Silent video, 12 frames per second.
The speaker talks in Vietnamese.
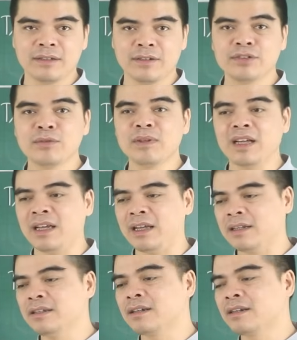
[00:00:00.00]
Nói chung
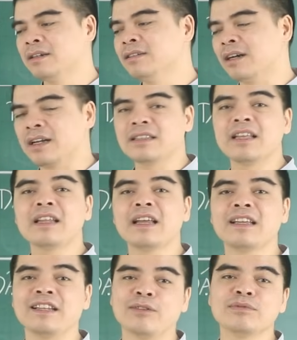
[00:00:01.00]
là được hưởng cái Tết
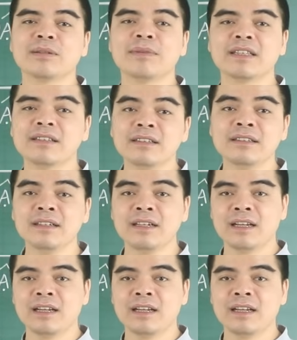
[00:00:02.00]
hai nghìn không trăm hai mươi tư